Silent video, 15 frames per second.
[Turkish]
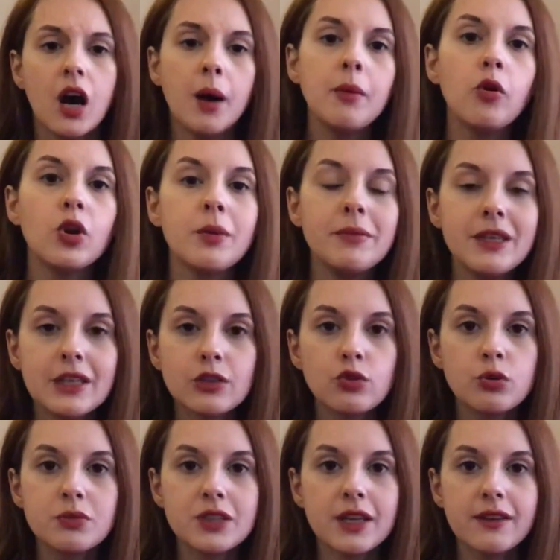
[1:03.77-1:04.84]
Ama öyle
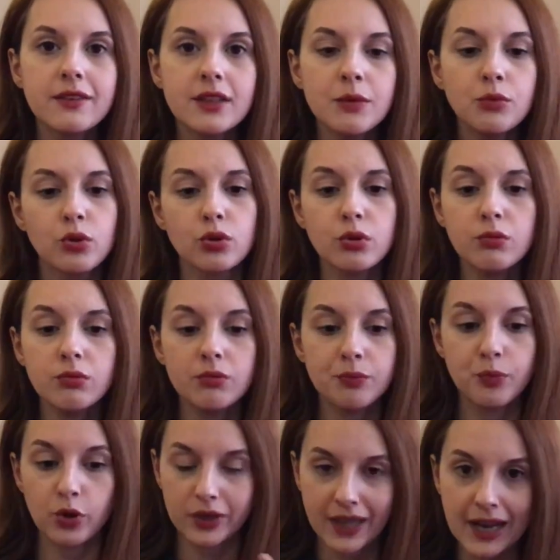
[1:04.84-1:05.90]
minyatür bir şey istemiyordum.
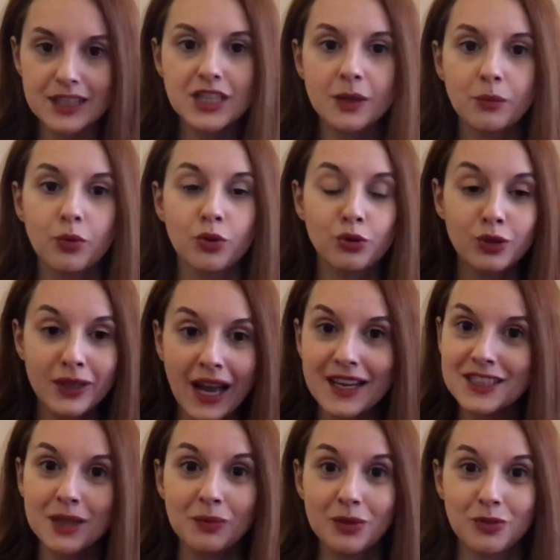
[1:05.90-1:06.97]
Böyle gerçek boyutlu,
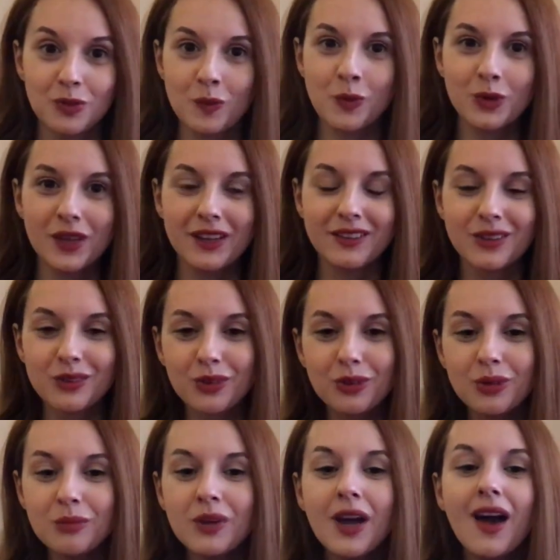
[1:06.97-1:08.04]
gerçek bir süpürge
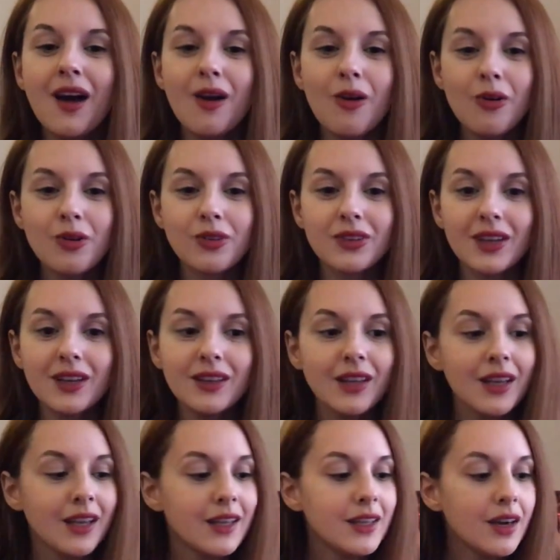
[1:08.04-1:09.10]
istiyordum. O yüzden
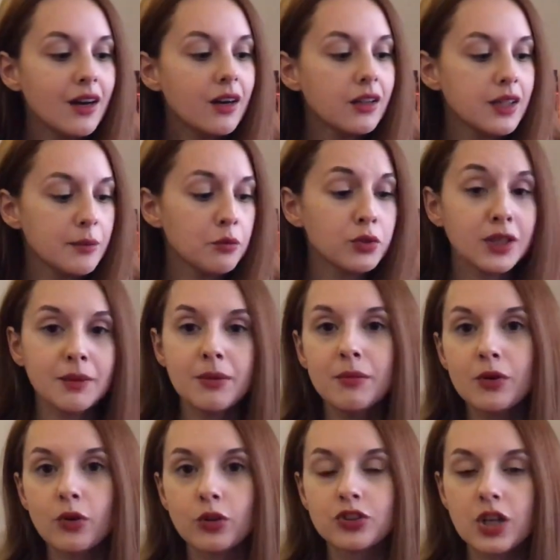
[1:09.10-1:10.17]
ya Nimbus
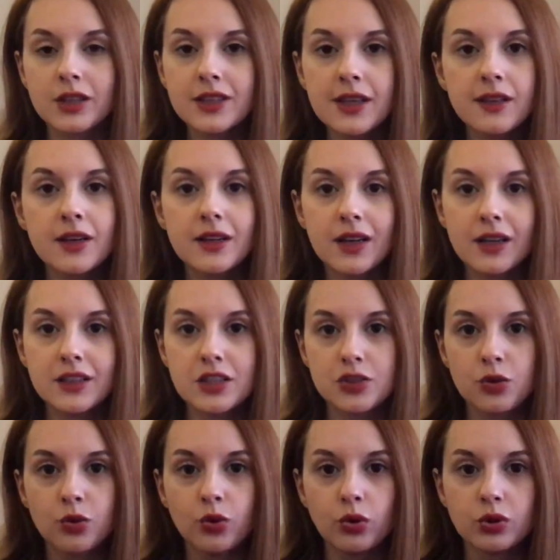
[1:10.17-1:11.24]
2001 olacaktı ya da
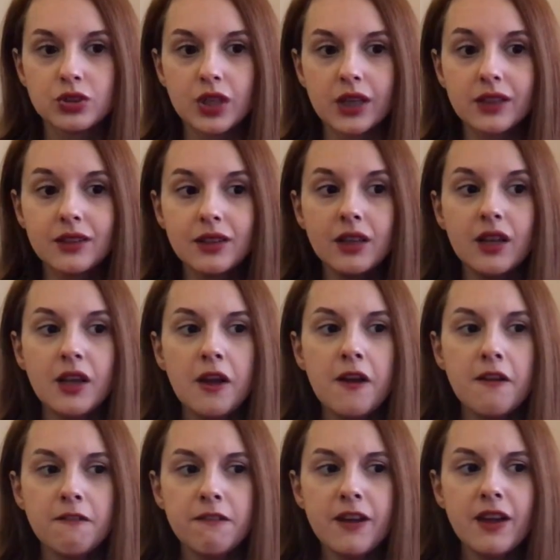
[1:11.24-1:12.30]
Ateş Oku olacaktı.
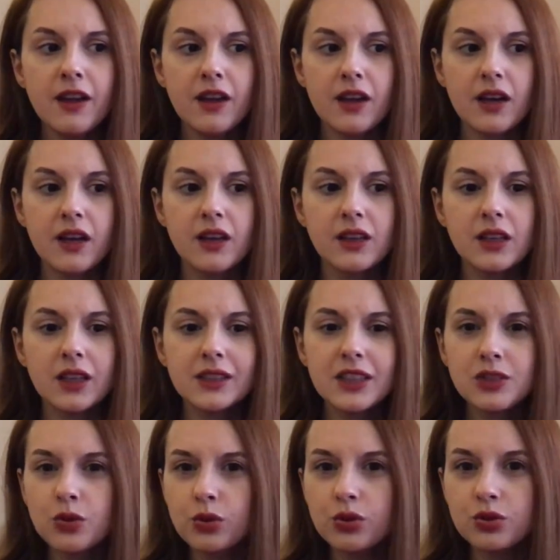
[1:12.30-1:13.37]
Ve e,
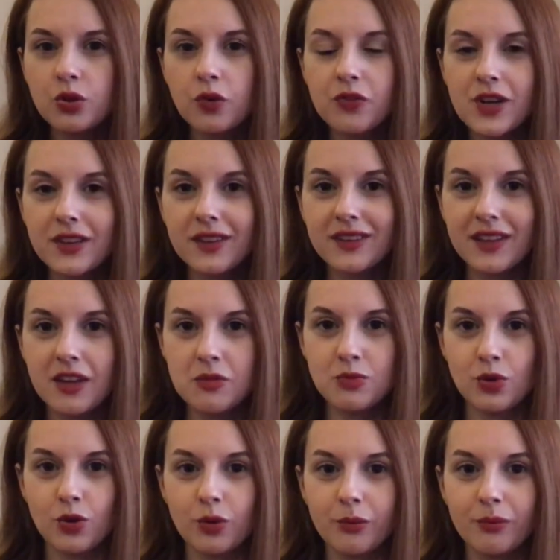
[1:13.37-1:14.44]
Ateş Oku'nu çok fazla
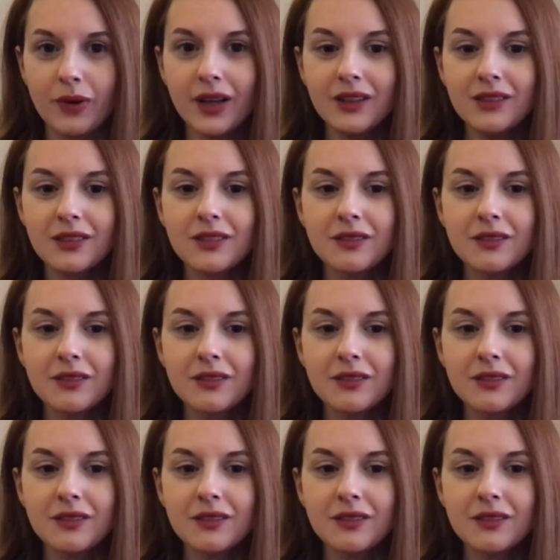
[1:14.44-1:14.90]
sevmiyorum ben.